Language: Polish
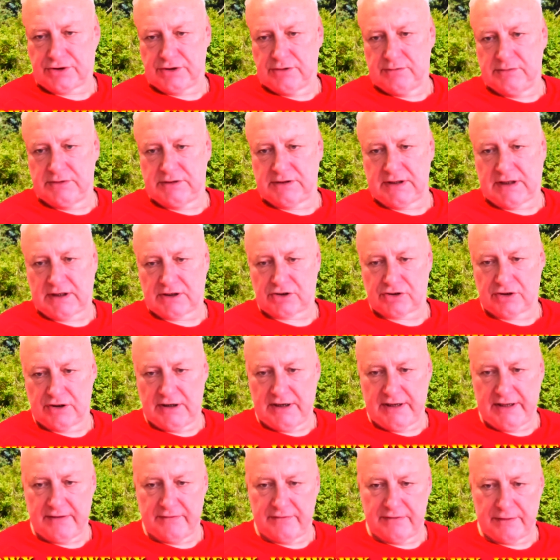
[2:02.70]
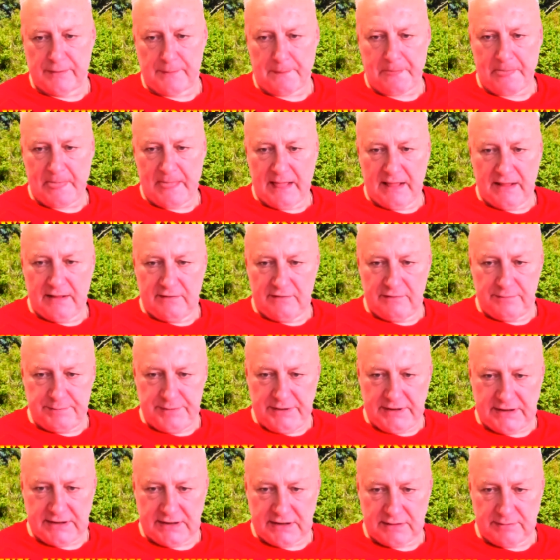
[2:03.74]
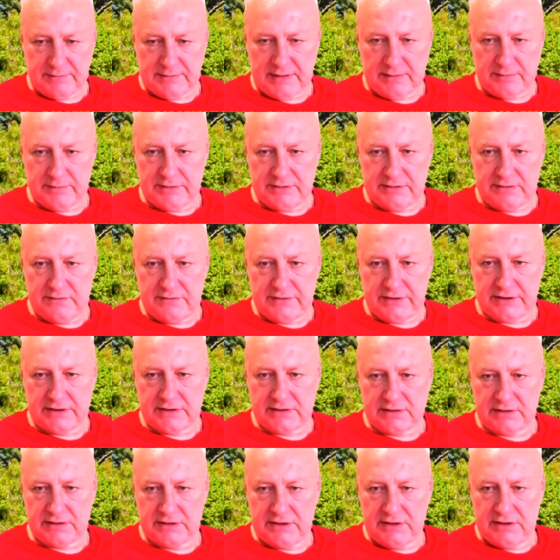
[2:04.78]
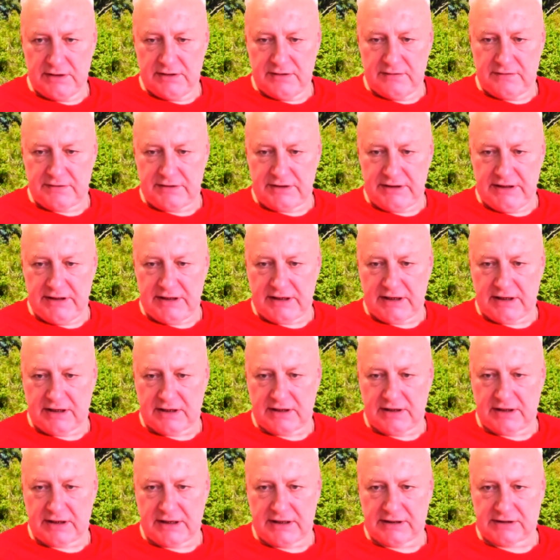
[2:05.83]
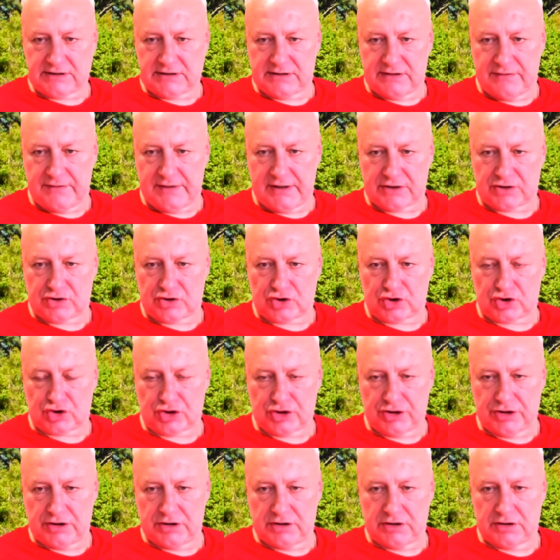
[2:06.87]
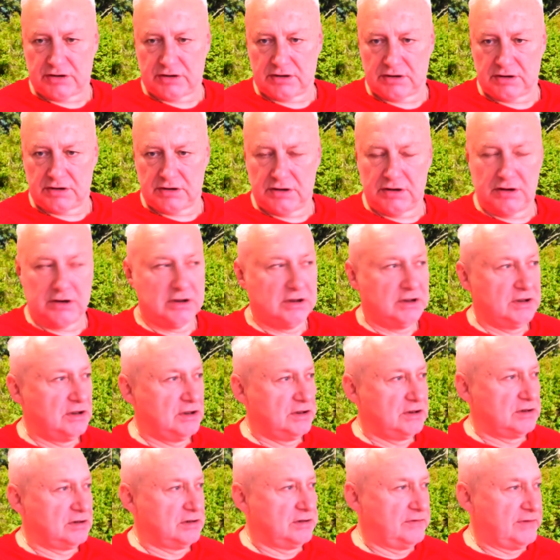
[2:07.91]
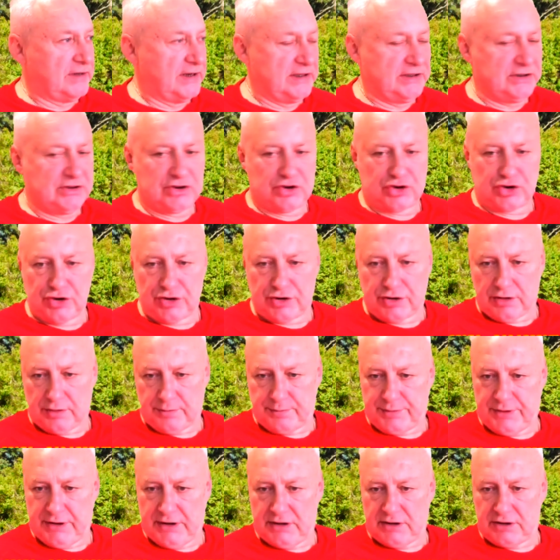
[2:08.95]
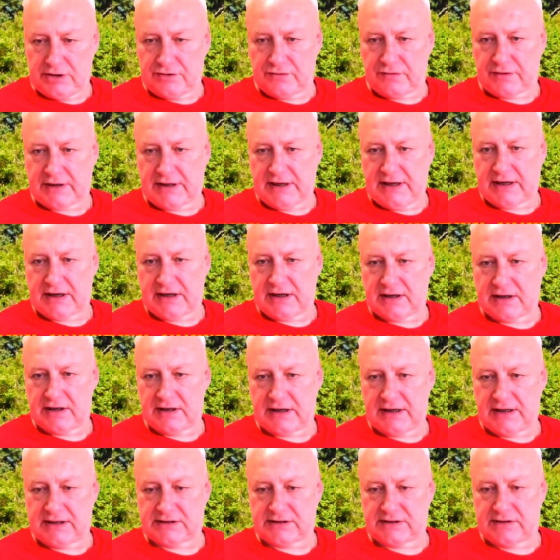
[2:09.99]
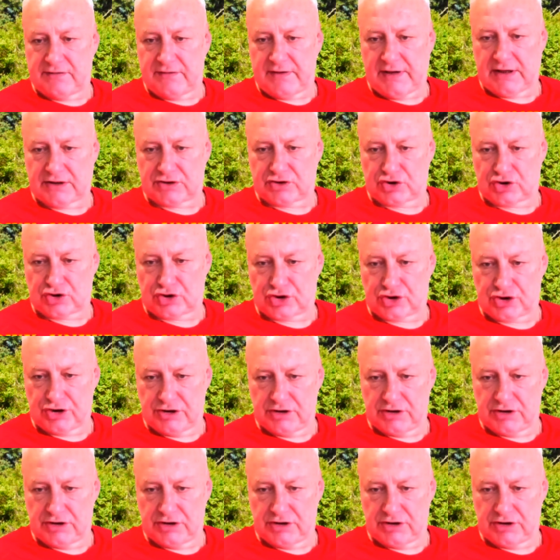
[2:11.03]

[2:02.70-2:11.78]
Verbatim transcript: nasze lewy. W pikach mamy dwie, w kierach raz, dwa, trzy. 2 i 3 to 5, w karach raz, 2, 3